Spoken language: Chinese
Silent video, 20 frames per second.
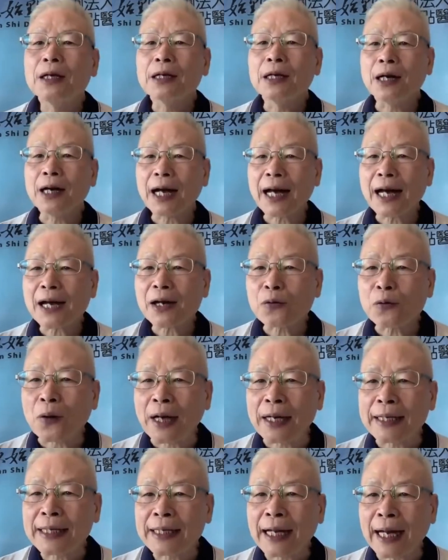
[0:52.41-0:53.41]
然后按
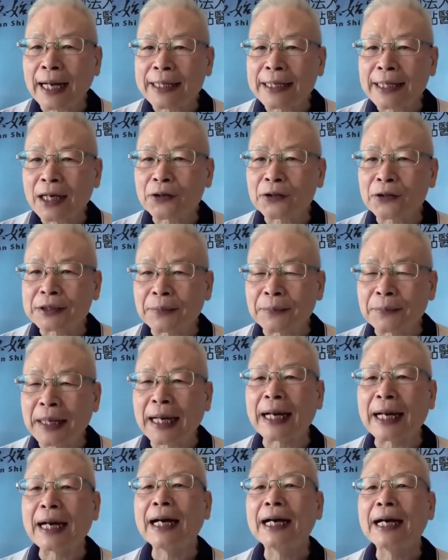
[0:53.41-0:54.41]
完还要怎么
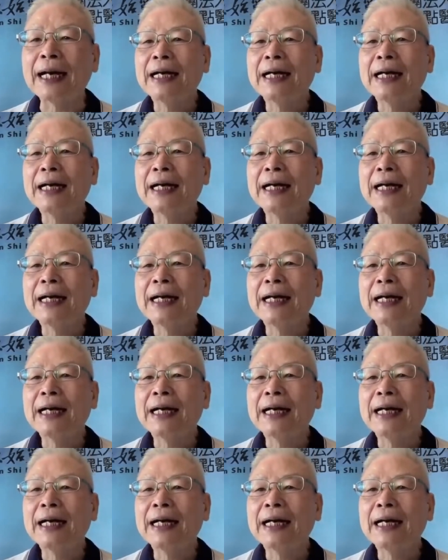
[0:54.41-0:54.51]
样？